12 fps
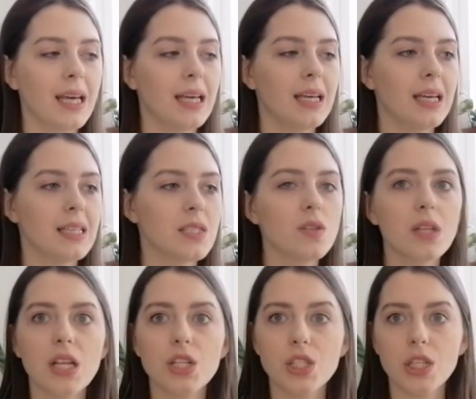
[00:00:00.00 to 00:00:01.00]
E, co
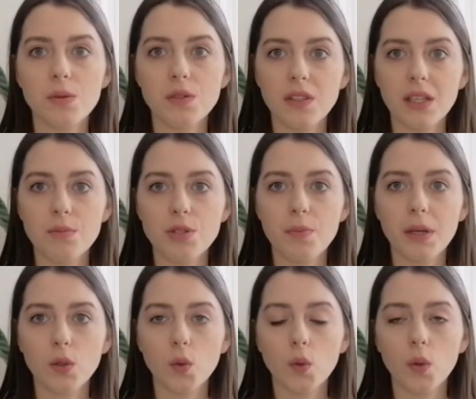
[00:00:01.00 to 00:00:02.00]
należy zrobić w takim
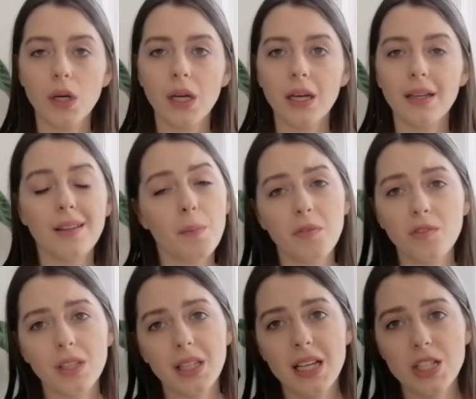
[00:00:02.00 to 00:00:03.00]
przypadku? Na
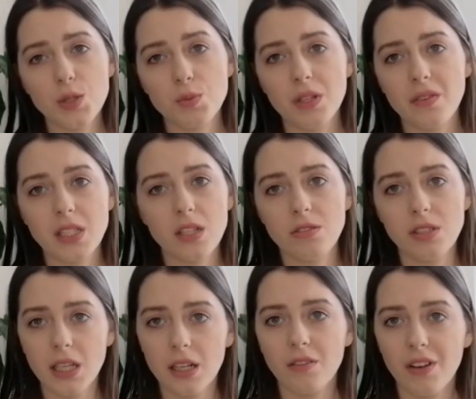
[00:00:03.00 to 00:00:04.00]
pewno nie należy sprzedawać tej
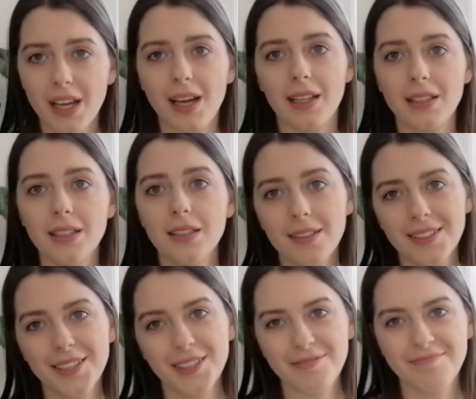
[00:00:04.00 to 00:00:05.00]
rośliny jako wariegaty,
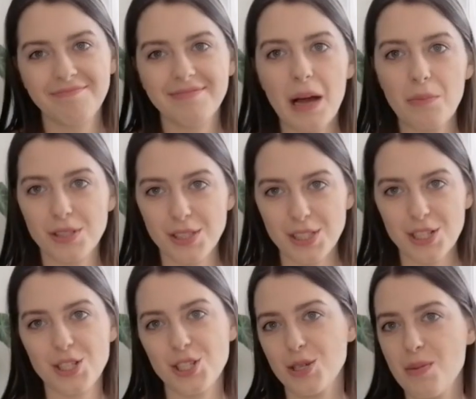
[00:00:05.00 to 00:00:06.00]
albo się
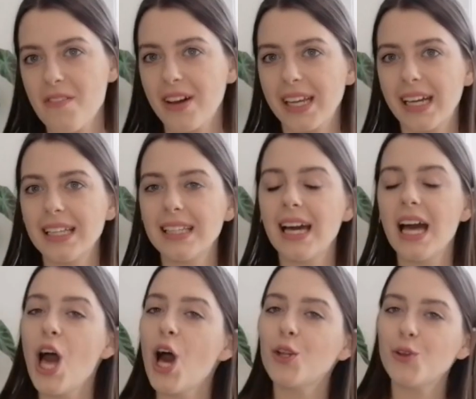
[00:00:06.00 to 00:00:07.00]
cieszyć, że się ma warigatę,
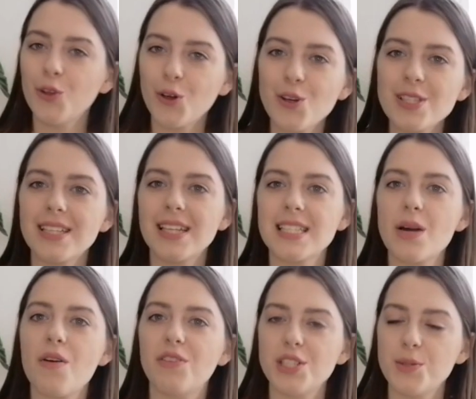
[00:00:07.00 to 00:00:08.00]
to nie do końca tak
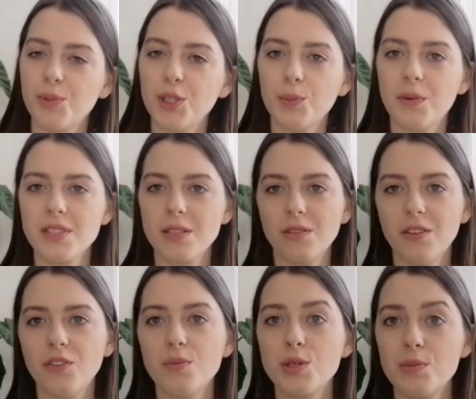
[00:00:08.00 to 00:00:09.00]
działa, właśnie po to powstał
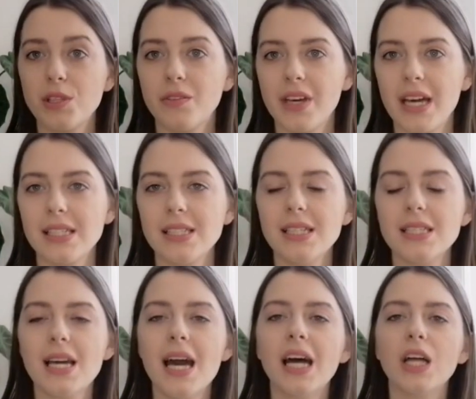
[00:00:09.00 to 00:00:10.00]
ten film, żeby to wyjaśnić.
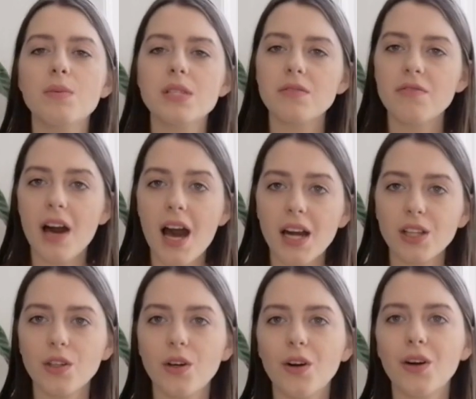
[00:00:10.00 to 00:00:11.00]
Natomiast
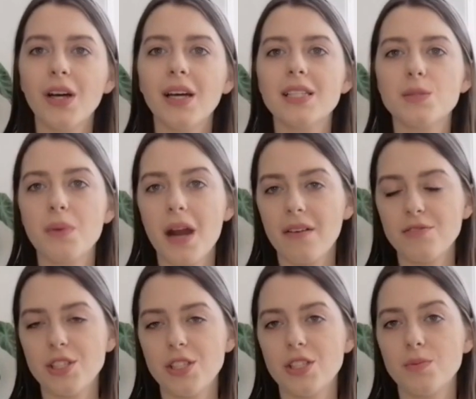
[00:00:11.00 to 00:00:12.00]
warto
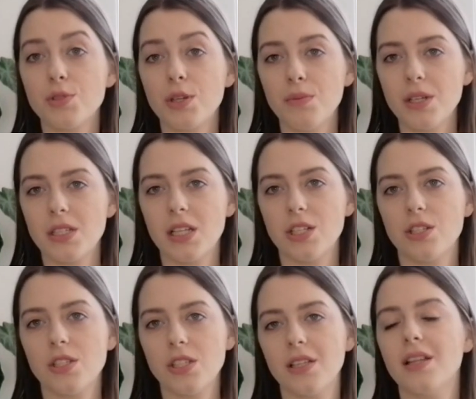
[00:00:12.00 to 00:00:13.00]
sprawdzić, przemyśleć,
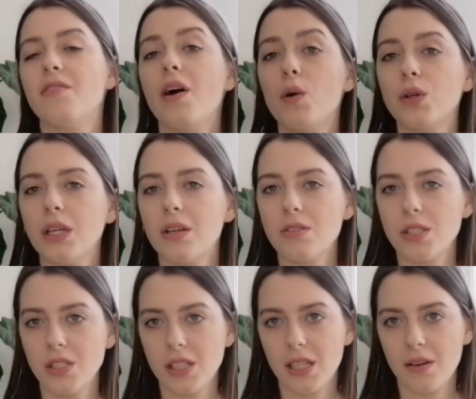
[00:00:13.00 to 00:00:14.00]
czy się dawało tej
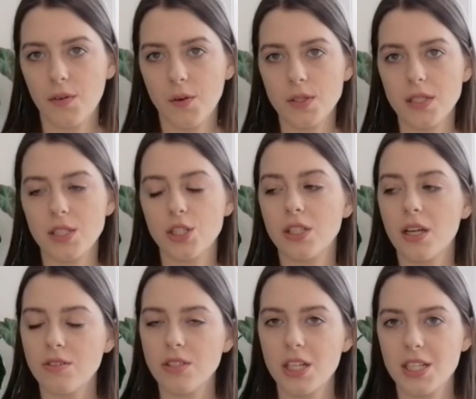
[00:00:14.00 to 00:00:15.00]
roślinie nawozy, czy ta
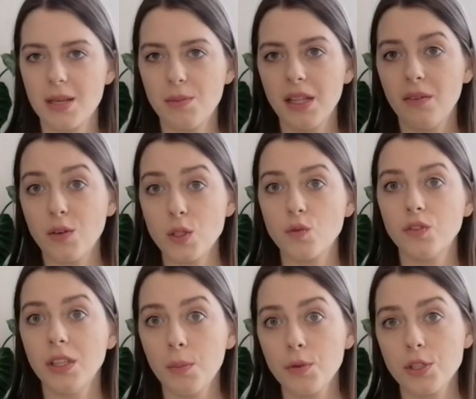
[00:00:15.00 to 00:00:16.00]
roślina czasami nawozów
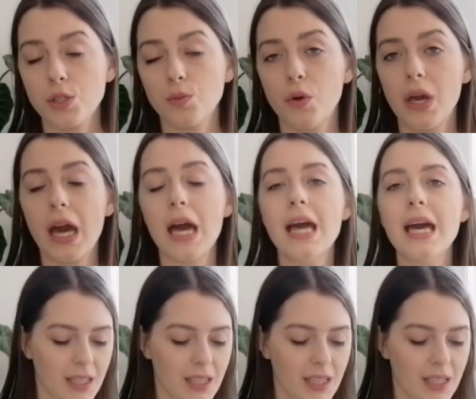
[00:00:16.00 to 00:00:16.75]
nie potrzebuje.